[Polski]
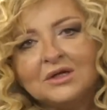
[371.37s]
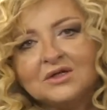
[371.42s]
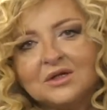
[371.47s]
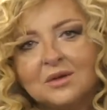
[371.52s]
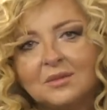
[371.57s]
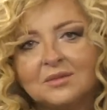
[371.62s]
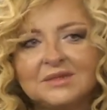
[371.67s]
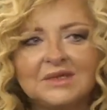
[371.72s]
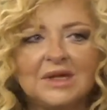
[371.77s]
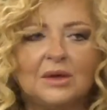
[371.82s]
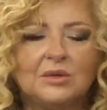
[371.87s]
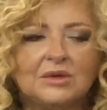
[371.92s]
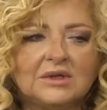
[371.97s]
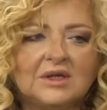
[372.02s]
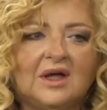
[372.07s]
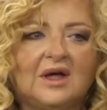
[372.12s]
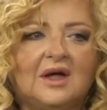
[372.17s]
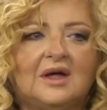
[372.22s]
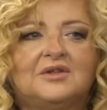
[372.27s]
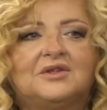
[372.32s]
Czyli mam cały
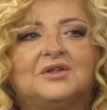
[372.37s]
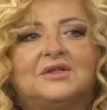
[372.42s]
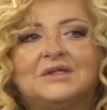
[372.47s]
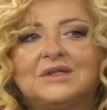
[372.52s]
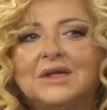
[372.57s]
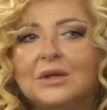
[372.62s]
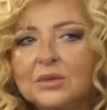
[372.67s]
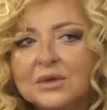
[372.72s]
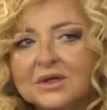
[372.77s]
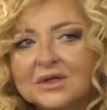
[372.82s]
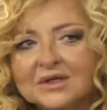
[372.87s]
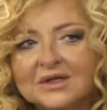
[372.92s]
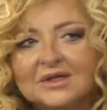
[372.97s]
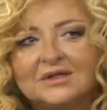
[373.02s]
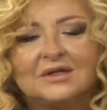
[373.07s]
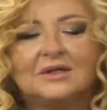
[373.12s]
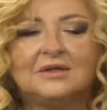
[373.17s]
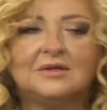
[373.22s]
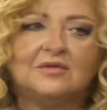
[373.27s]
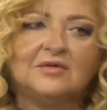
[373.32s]
teatr, cały
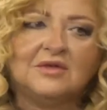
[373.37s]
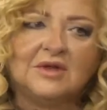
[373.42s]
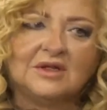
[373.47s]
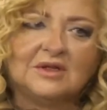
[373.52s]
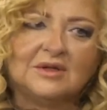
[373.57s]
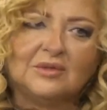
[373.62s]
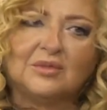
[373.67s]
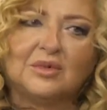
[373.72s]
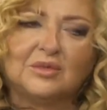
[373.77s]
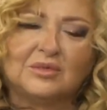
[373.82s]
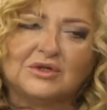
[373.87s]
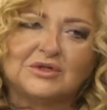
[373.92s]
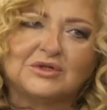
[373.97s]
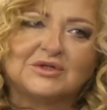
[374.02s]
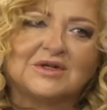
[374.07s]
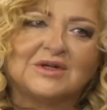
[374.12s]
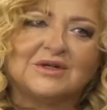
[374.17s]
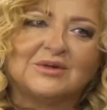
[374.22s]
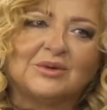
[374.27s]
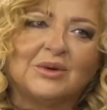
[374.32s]
renesans w jednym
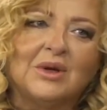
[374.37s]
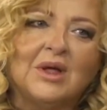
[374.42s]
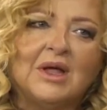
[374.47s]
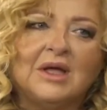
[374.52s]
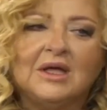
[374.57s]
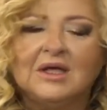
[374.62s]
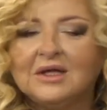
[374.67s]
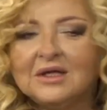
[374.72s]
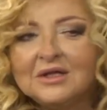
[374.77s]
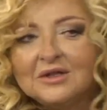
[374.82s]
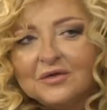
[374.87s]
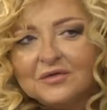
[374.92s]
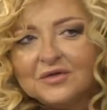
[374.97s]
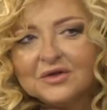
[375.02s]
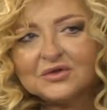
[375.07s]
pomieszczeniu. I